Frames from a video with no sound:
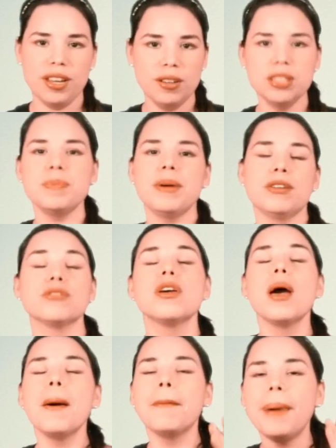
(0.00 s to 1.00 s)
que los perros,
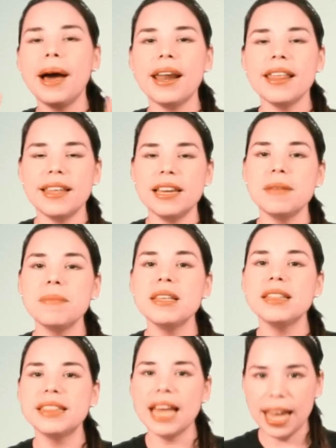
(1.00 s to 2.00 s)
para
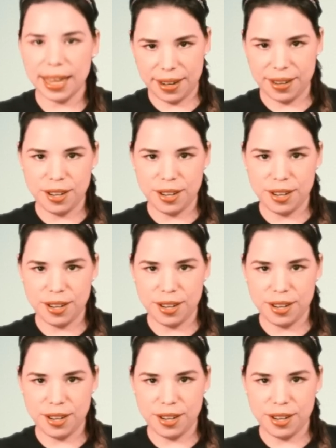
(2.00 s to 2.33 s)
delimitar